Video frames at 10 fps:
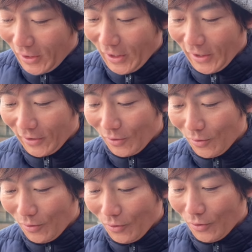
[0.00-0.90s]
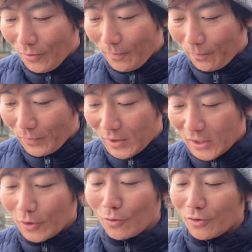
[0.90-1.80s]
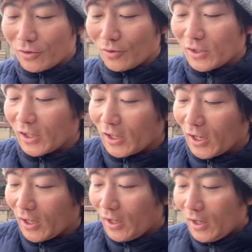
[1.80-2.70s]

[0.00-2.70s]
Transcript: えっと、佐藤軍曹さんから、